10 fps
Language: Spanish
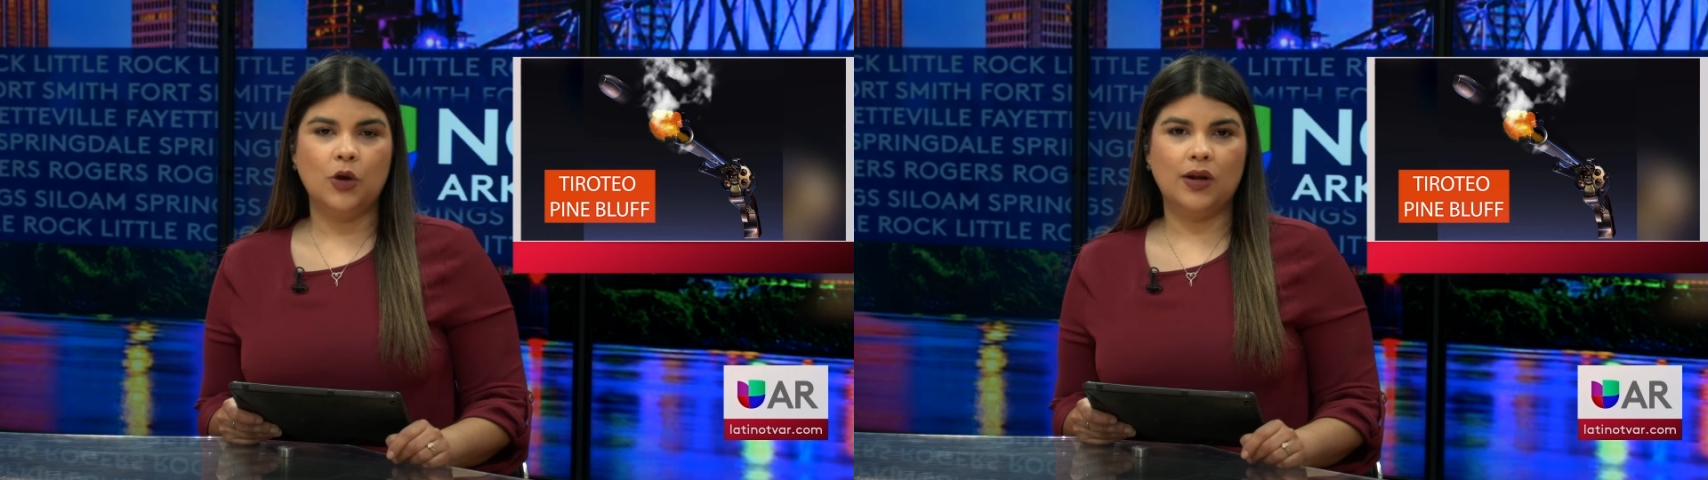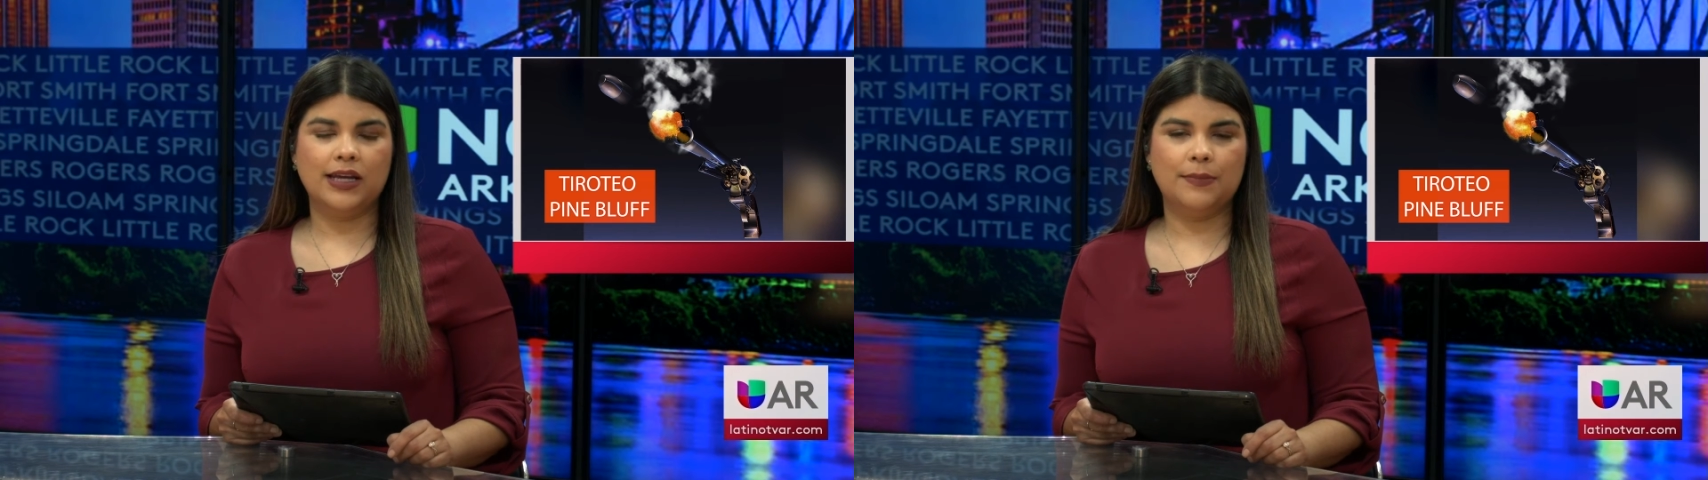
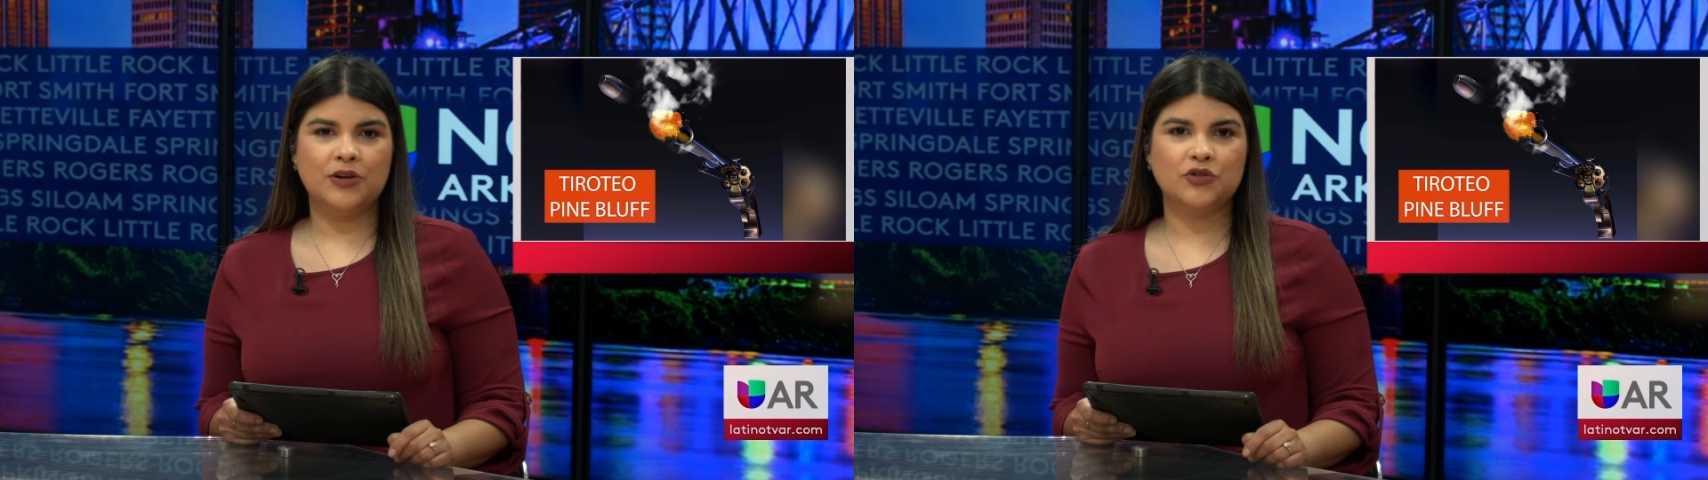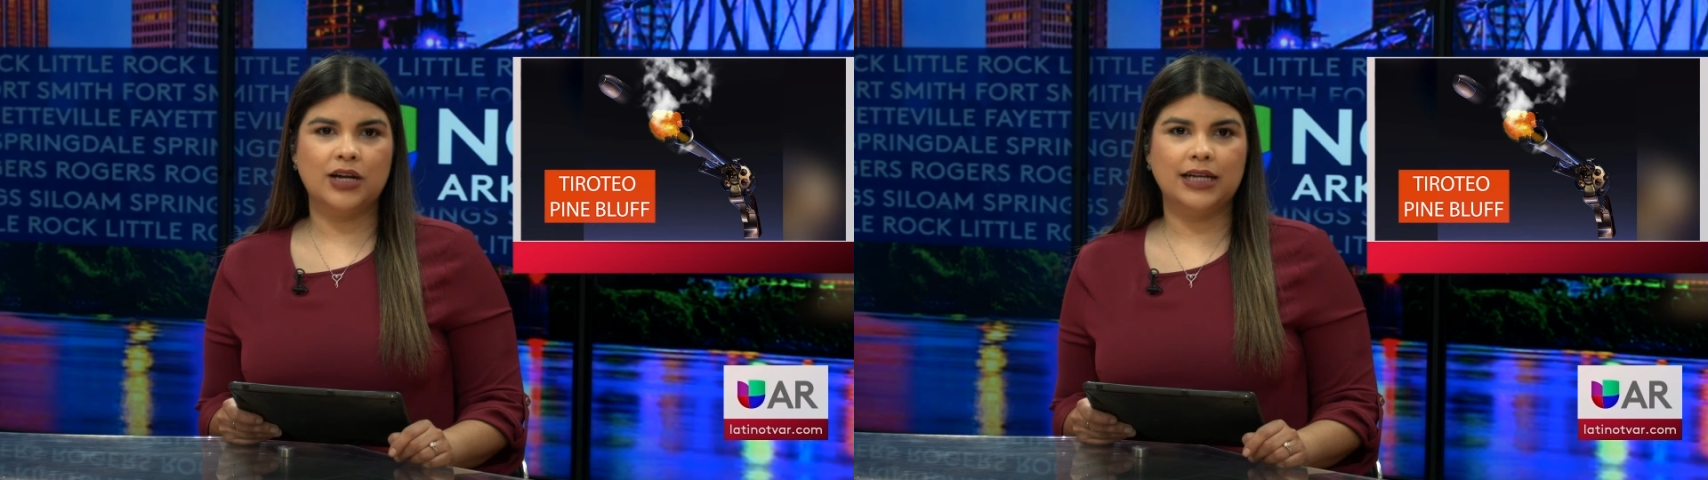Cualquier
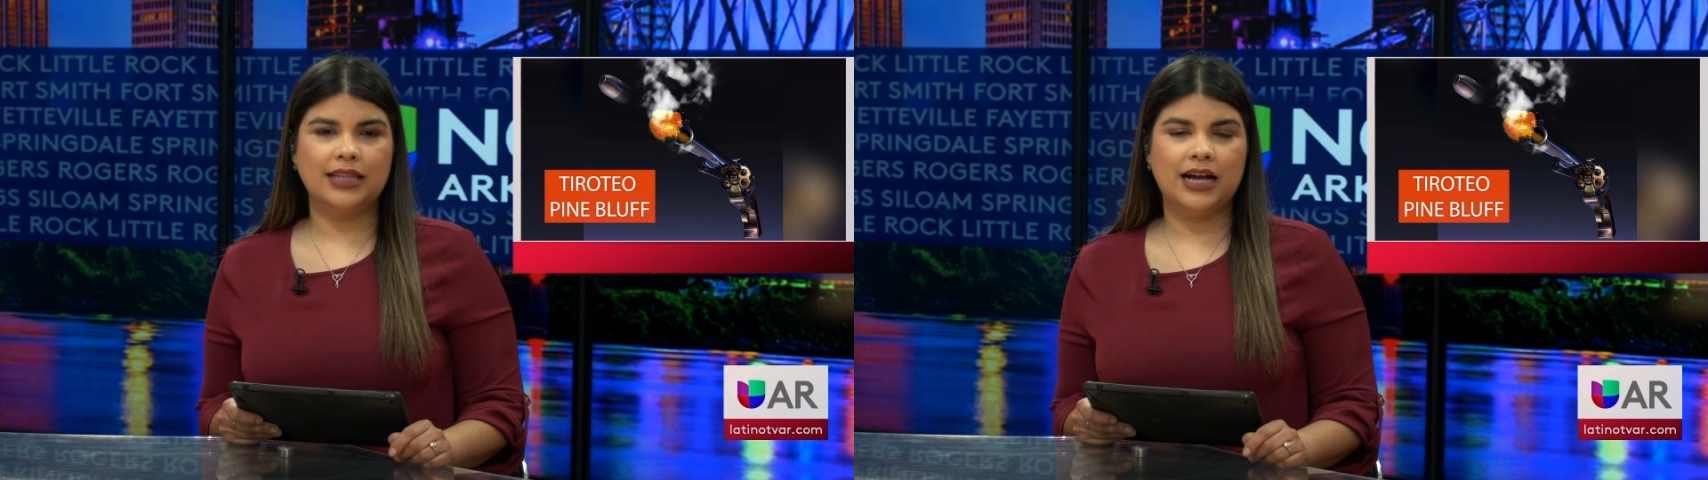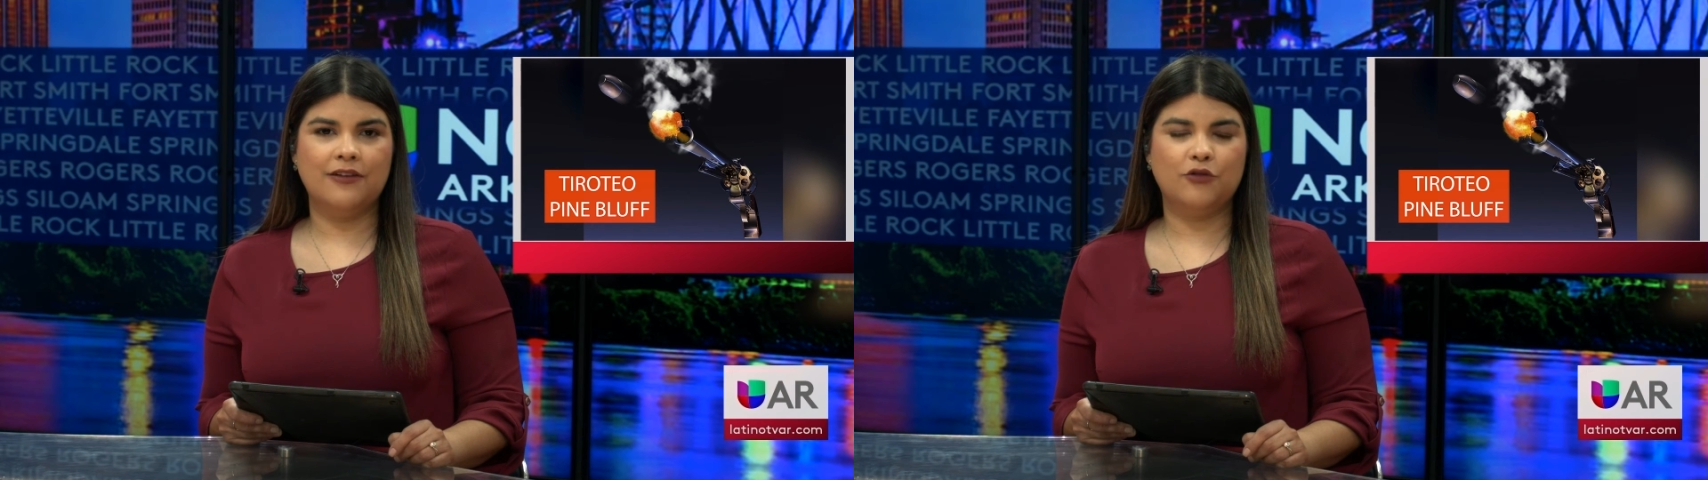persona que
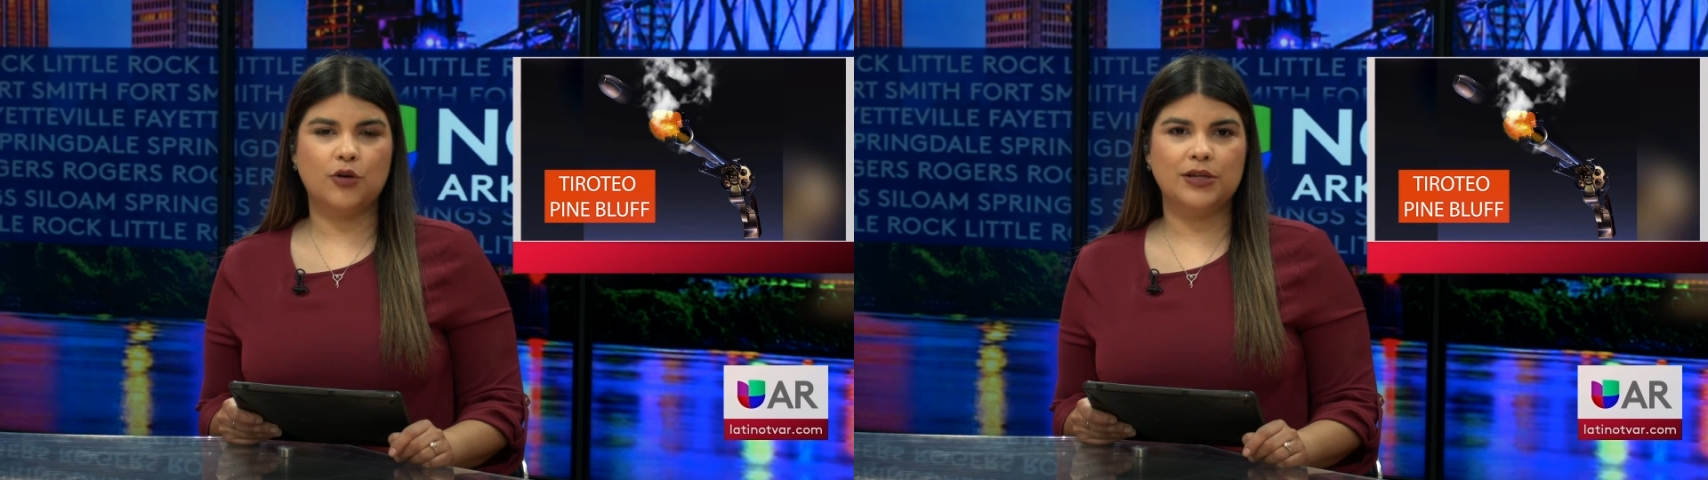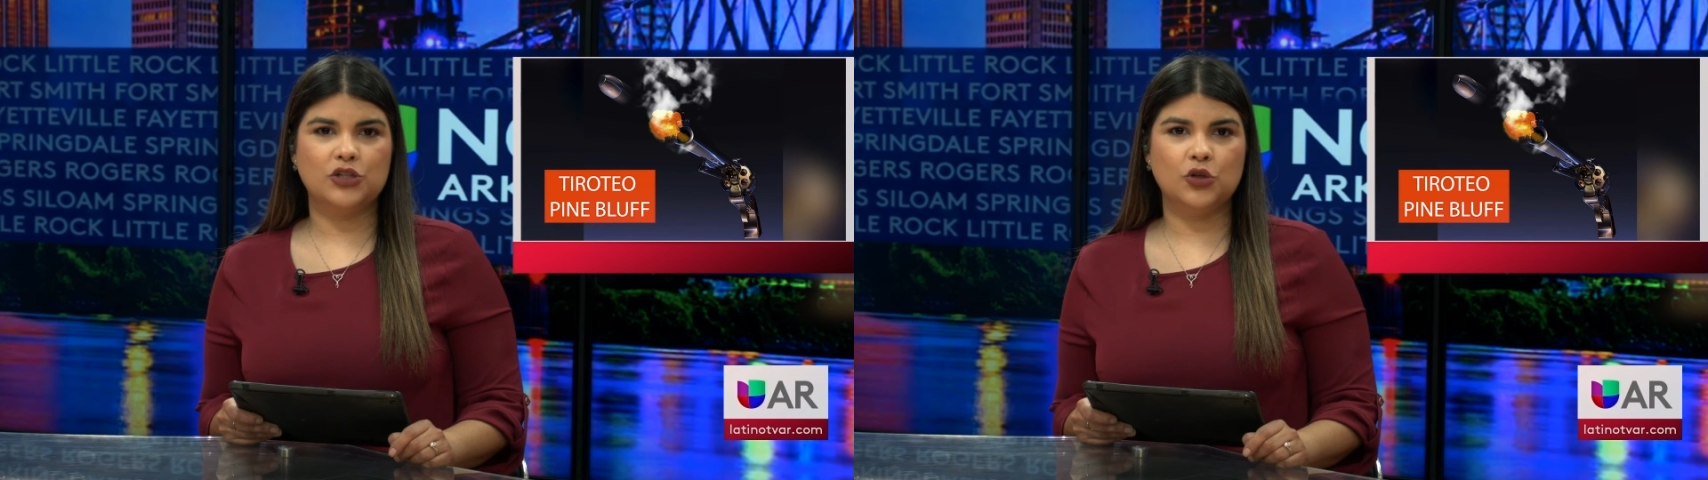tenga
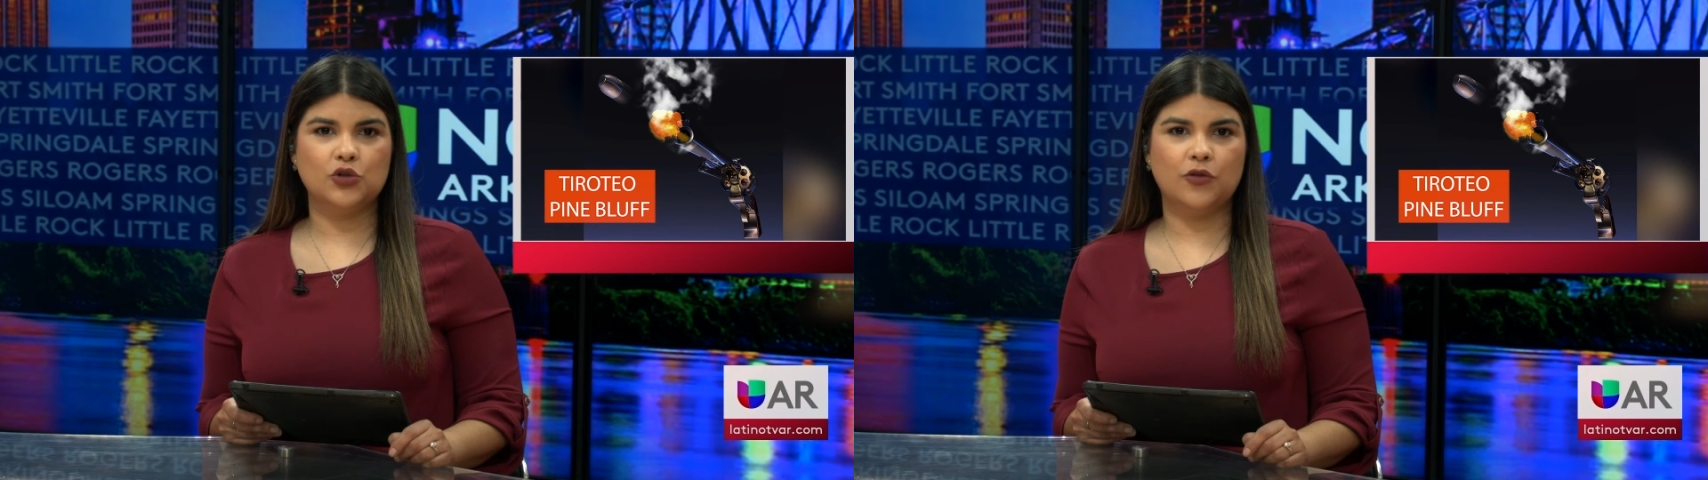información